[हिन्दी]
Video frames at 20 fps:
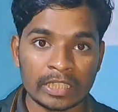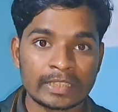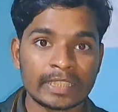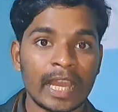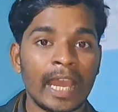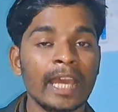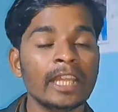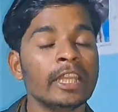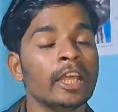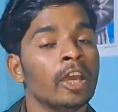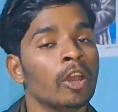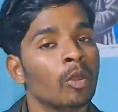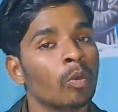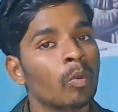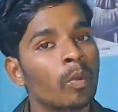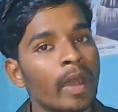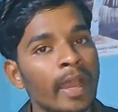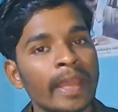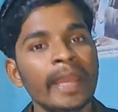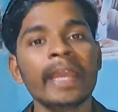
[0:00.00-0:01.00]
शायद
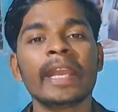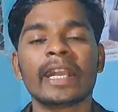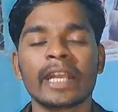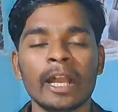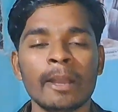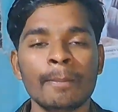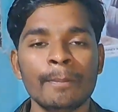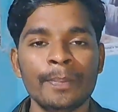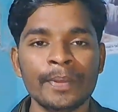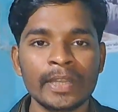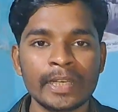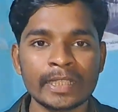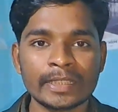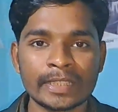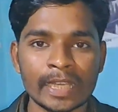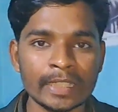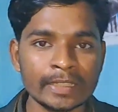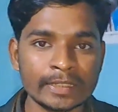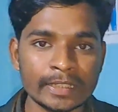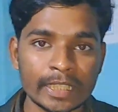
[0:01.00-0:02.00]
वही
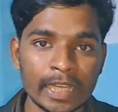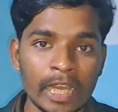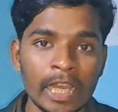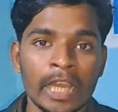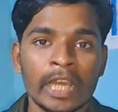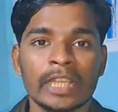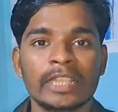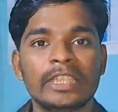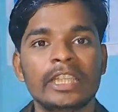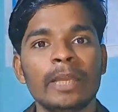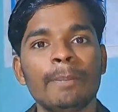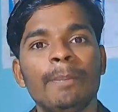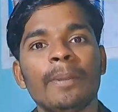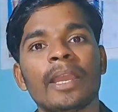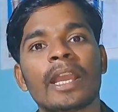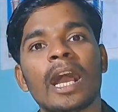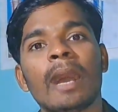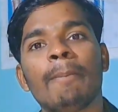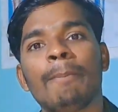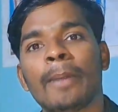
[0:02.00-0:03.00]
कंपटीशन से
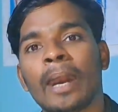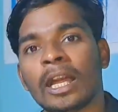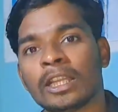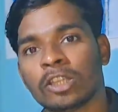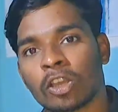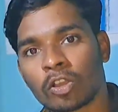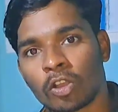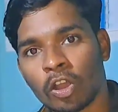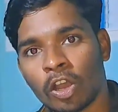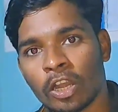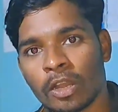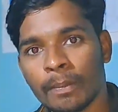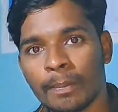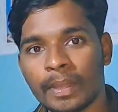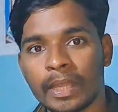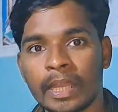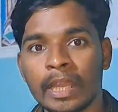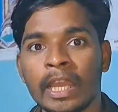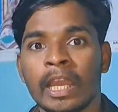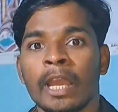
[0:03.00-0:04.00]
दीपिका पादुकोण
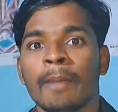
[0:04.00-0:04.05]
भी